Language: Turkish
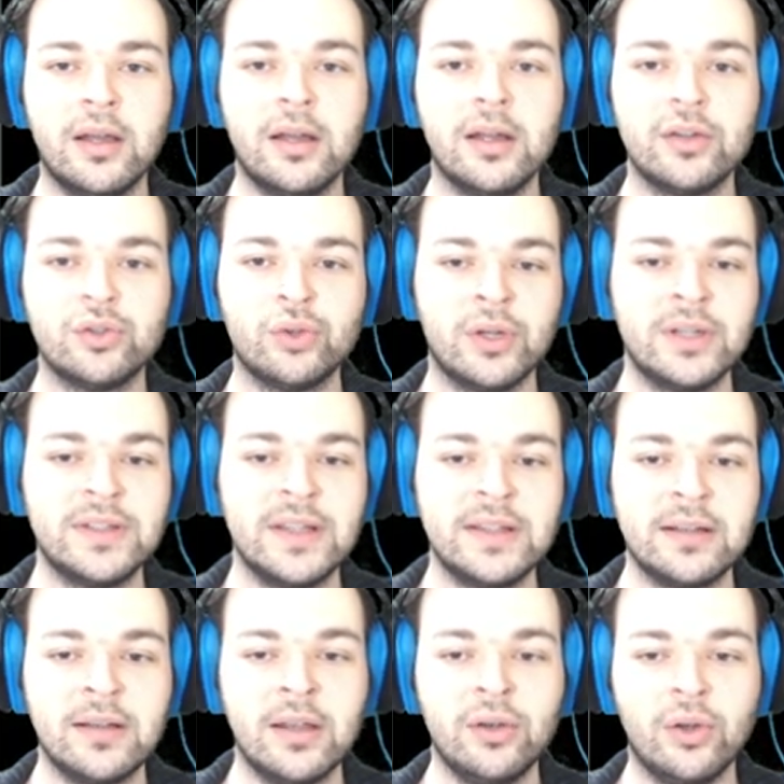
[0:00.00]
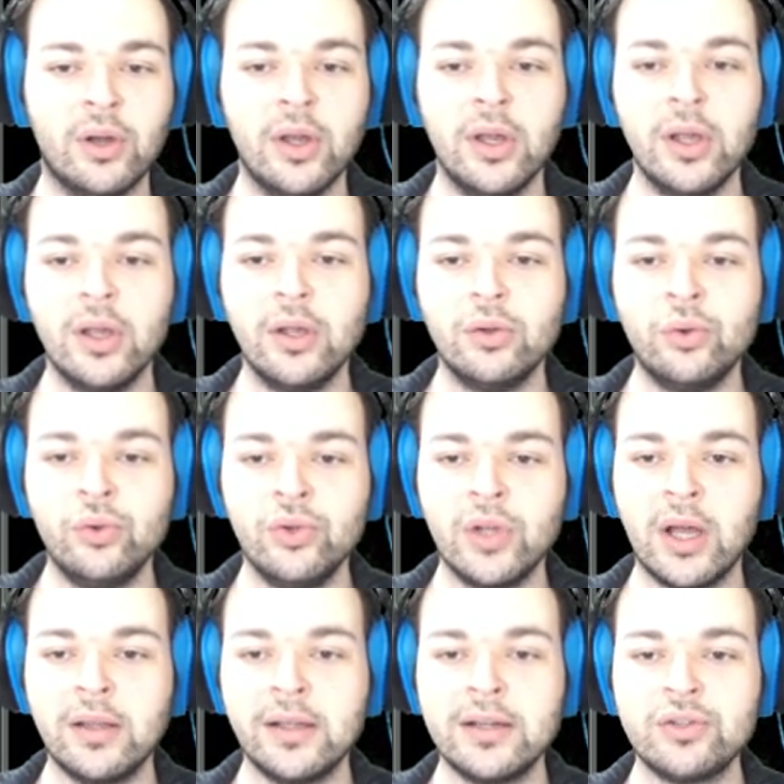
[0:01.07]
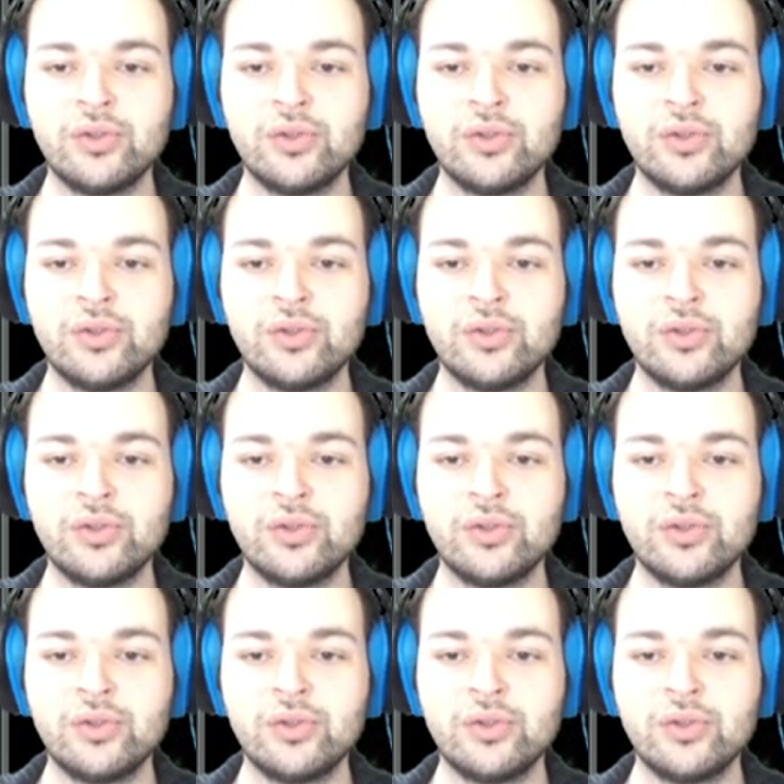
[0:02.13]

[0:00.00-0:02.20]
sonra tetikleniyor. Dünyaların